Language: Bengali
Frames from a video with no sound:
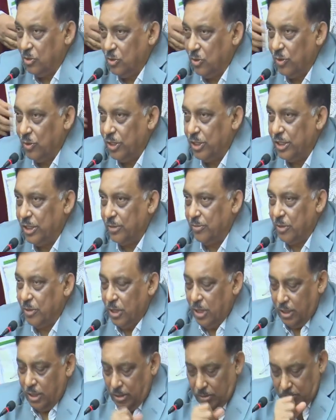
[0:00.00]
দুর্নীতি
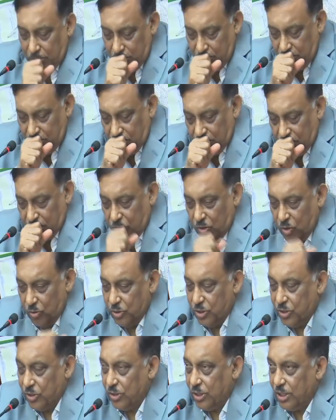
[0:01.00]

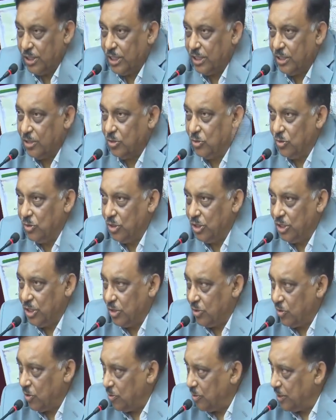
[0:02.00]
ভবিষ্যতে যাতে
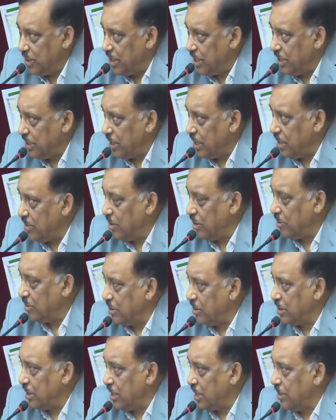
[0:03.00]
দুর্নীতি কমে যায় তার
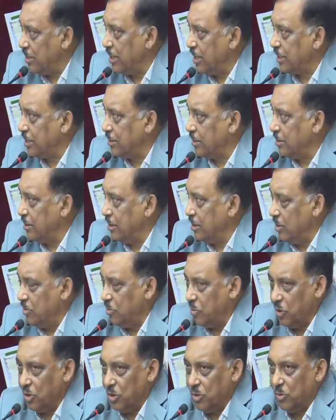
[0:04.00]
তার একটা
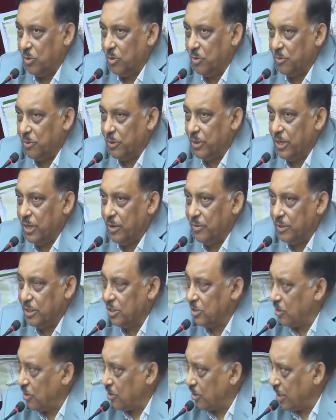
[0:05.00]
পরিকল্পনা
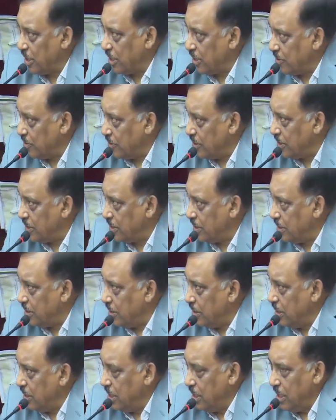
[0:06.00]
আমাদের সরকারের রয়েছে
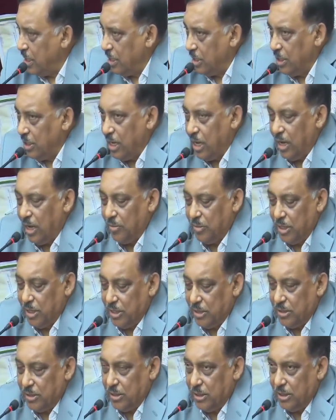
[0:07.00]
আমরা
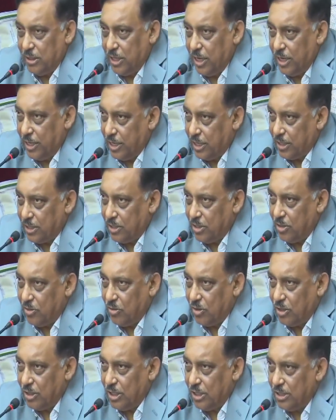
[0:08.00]
সেই কাজটি
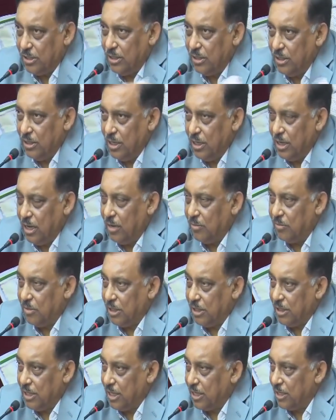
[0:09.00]
করে যাচ্ছি
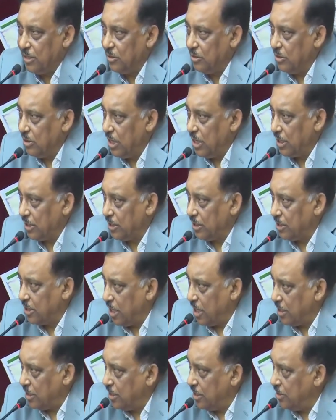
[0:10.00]
আপনারা দেখেন একটা
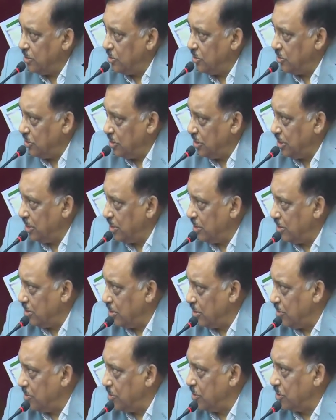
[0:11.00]
স্বাধীন দুর্নীতি
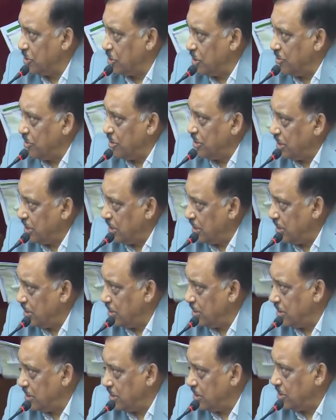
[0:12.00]
দমন কমিশন
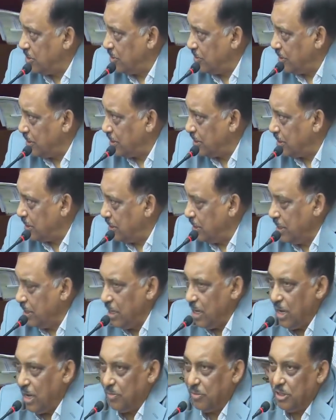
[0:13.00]
সৃষ্টি হয়েছে
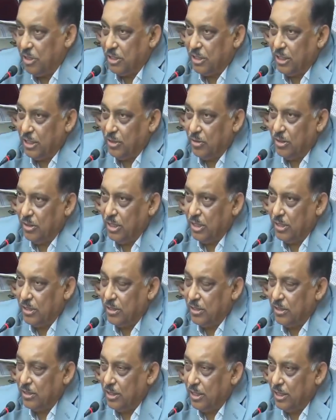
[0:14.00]
আপনারা সেটাও
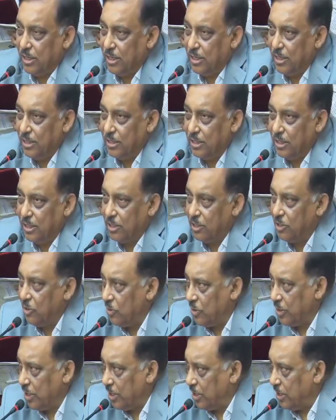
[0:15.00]
দেখেছেন সেখানে যে
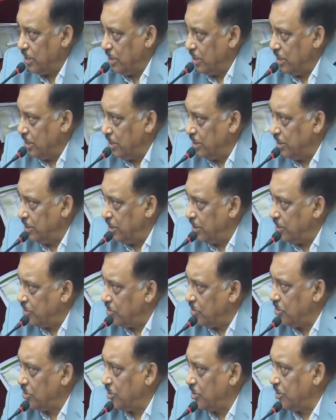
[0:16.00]
কেউকে যে
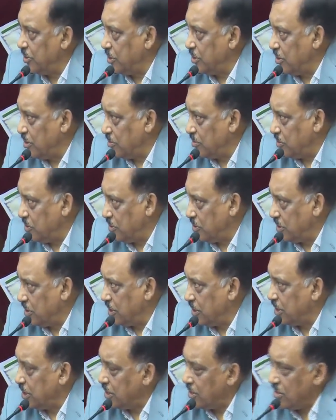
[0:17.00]
কোনো সময় তলব
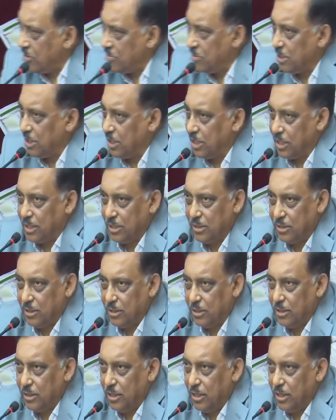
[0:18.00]
করছেন সেটাও আপনারা দেখেছেন